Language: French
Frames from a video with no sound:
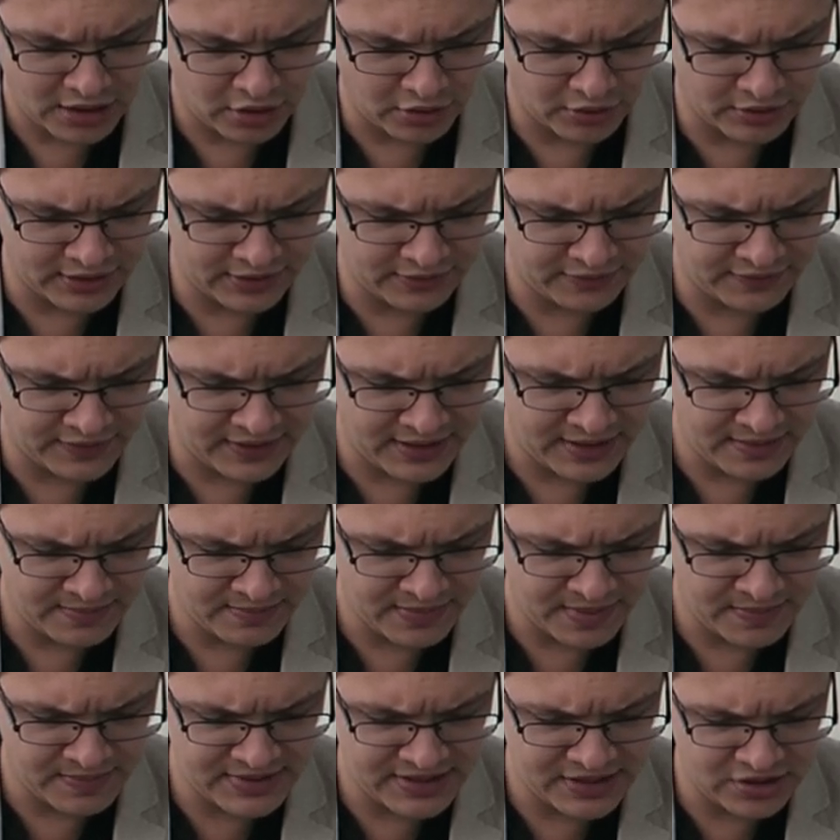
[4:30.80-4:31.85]
En effet,
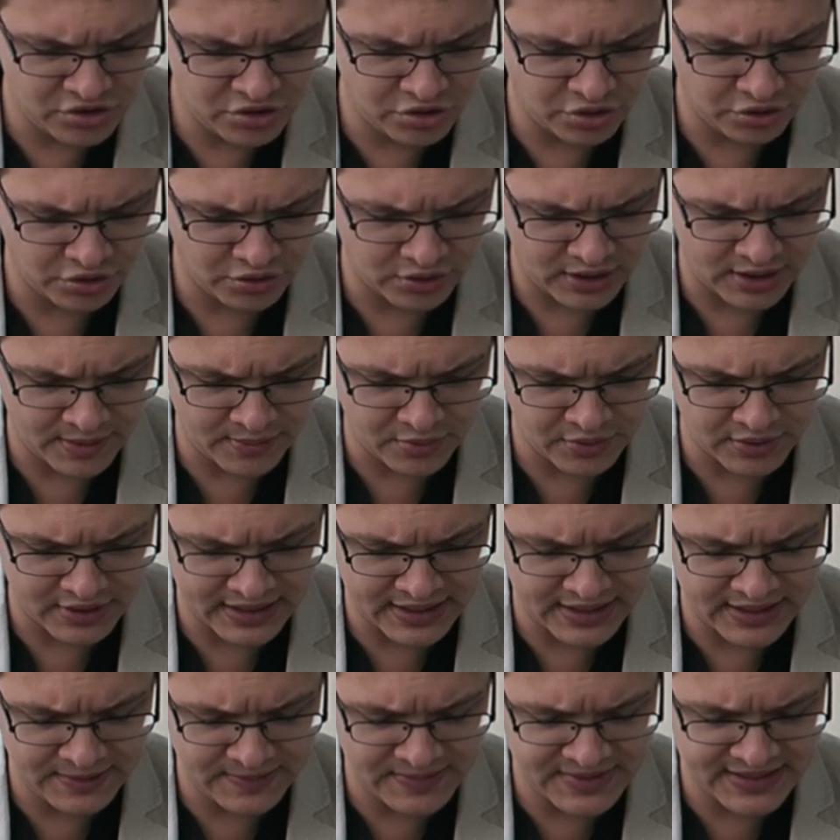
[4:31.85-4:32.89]
même si Jean dans
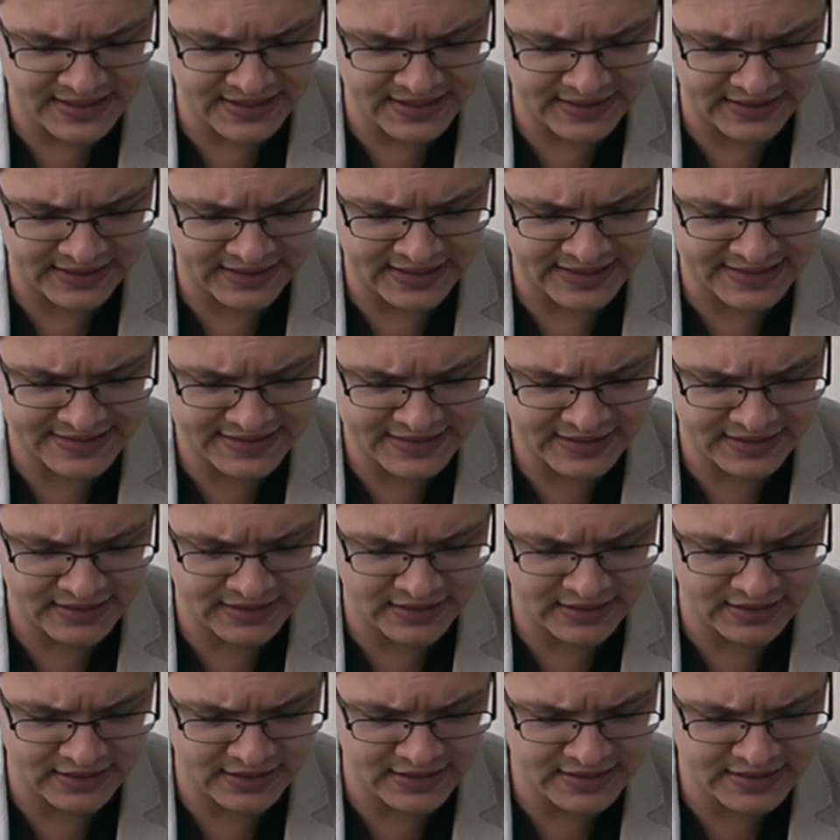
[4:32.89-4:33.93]
l'Apocalypse écrit à
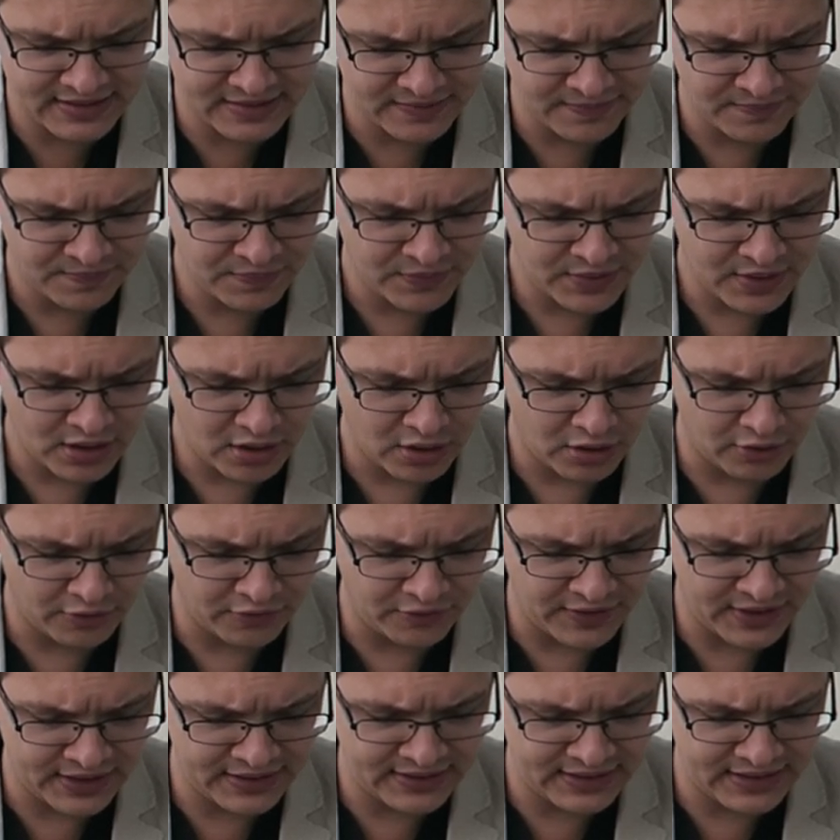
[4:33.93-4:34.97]
sept églises, en
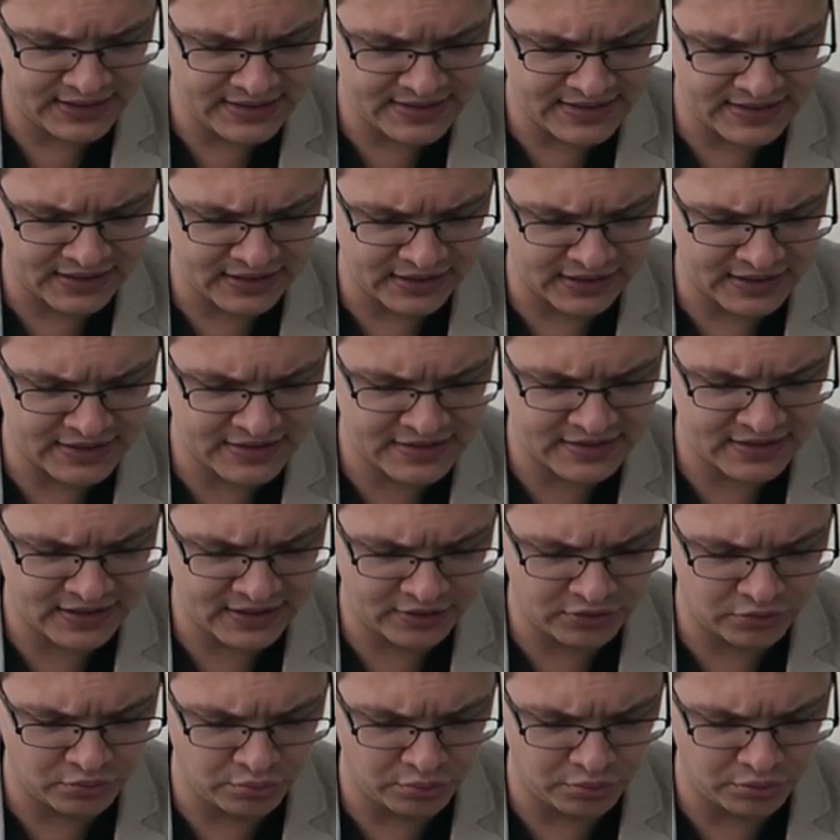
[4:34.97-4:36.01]
fait il s'adresse
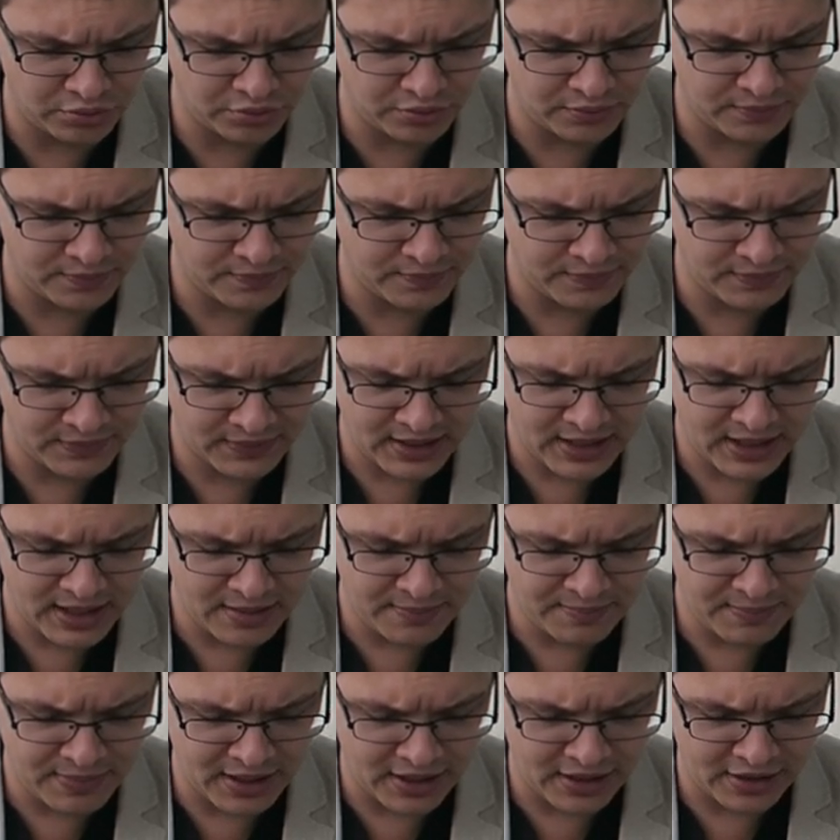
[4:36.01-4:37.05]
à toutes.
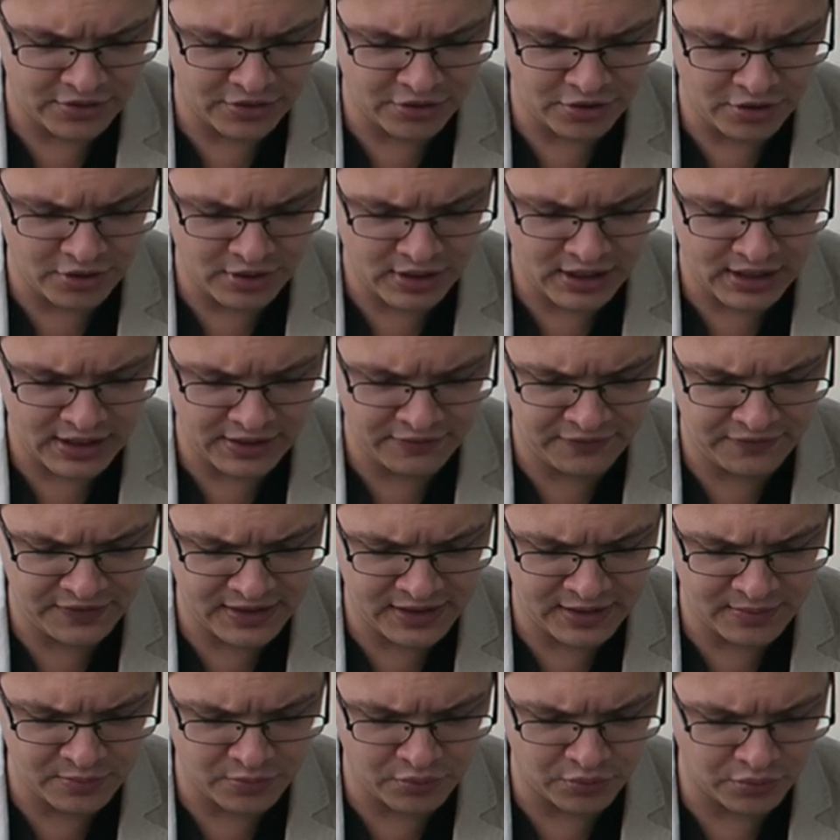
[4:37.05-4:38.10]
Par ailleurs, à
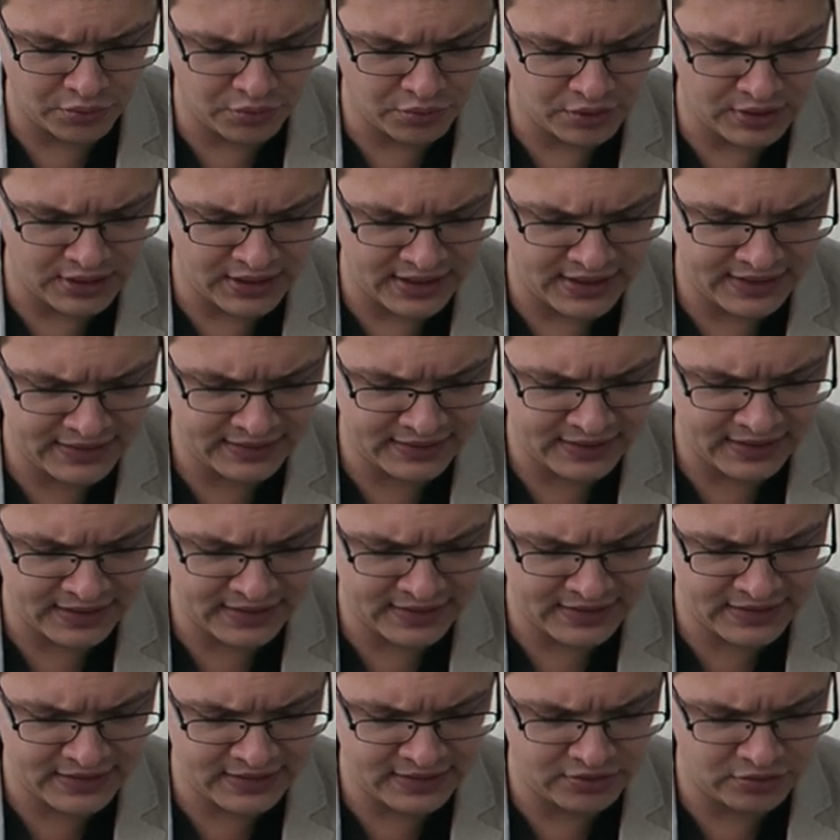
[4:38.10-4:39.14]
Philémon une lettre,
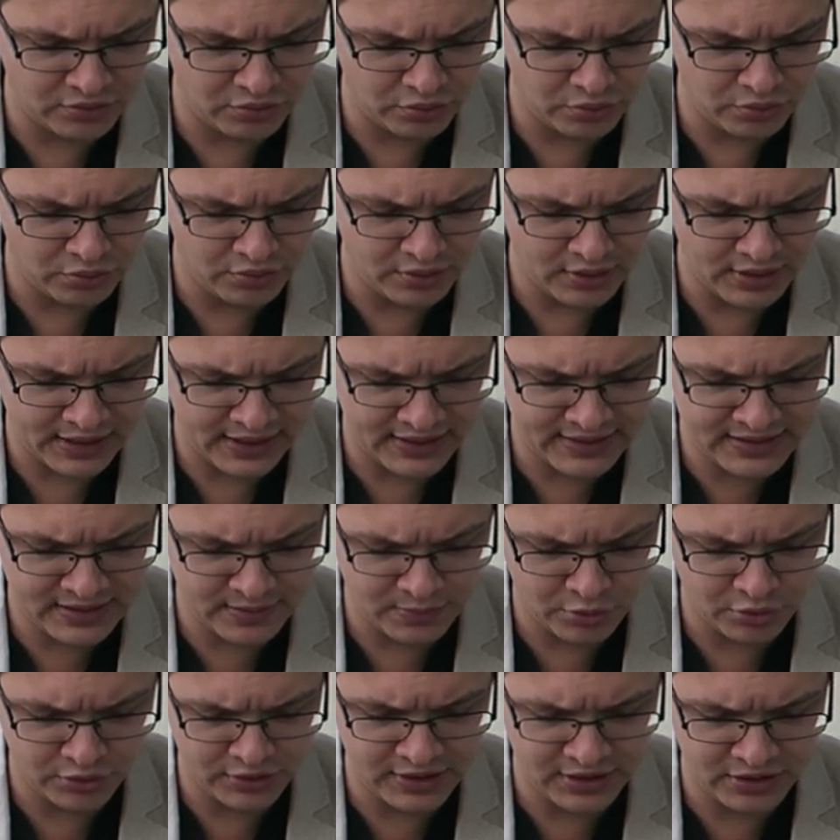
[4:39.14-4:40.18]
à Tite une, à
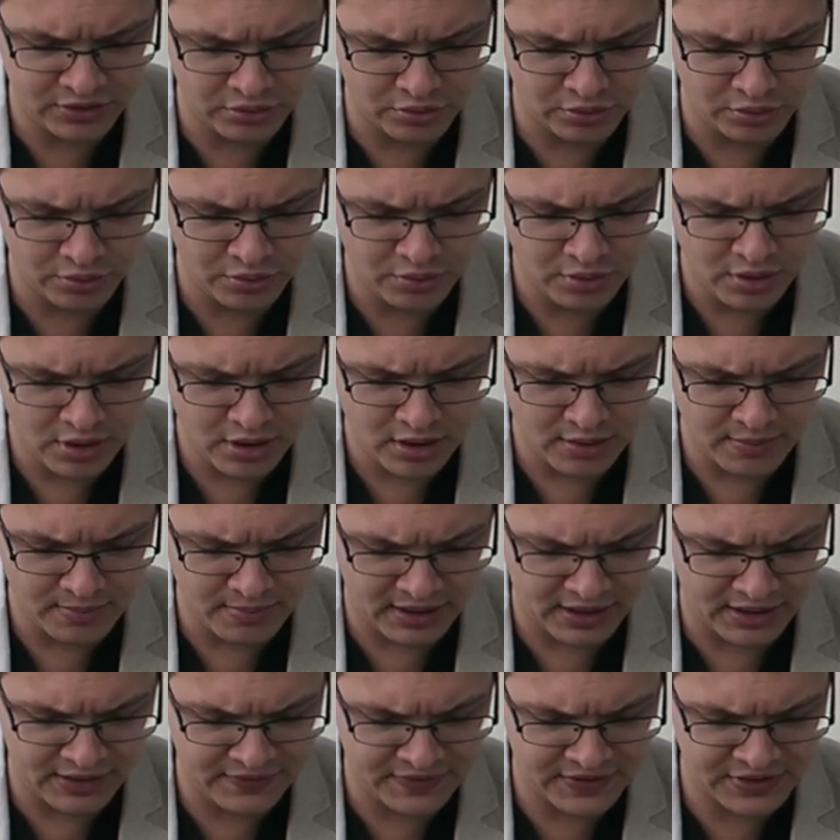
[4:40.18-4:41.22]
Timothée deux,
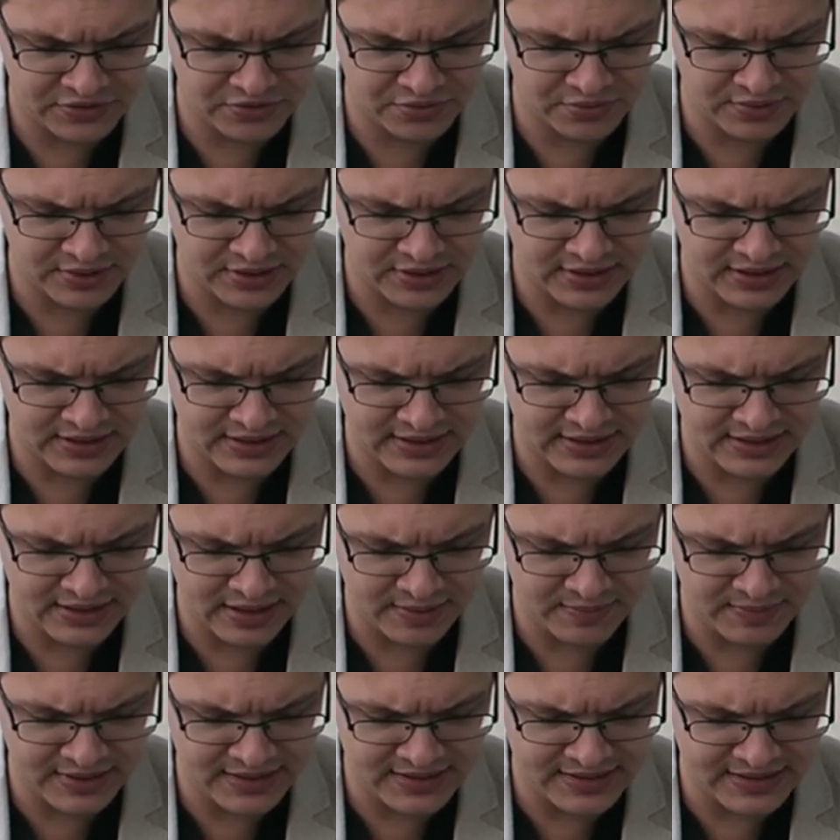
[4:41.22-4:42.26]
par affection et,
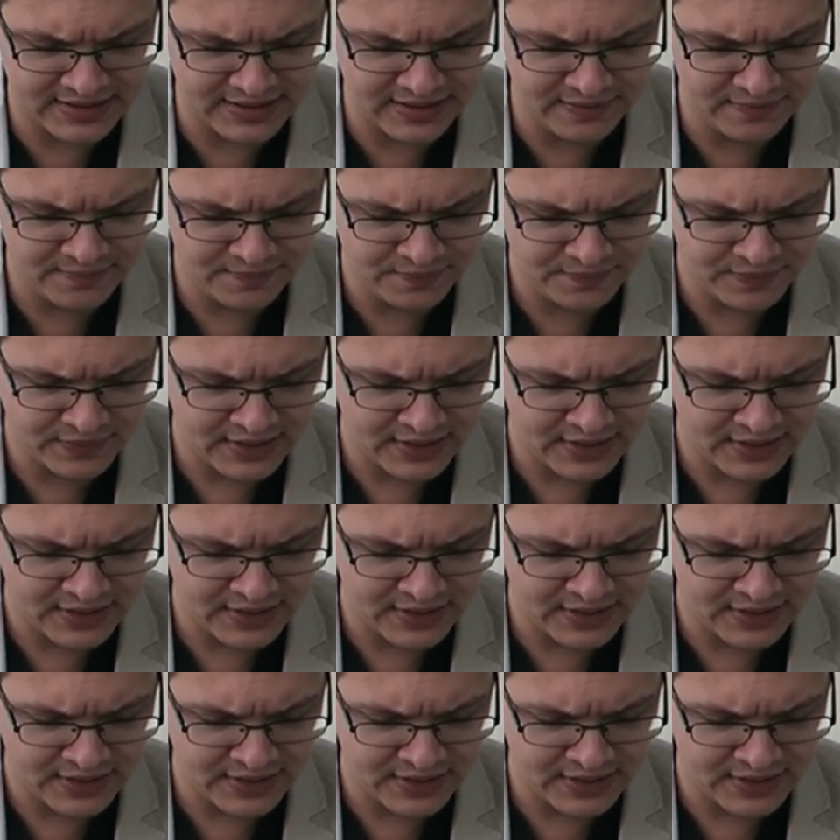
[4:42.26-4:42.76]
et amitié,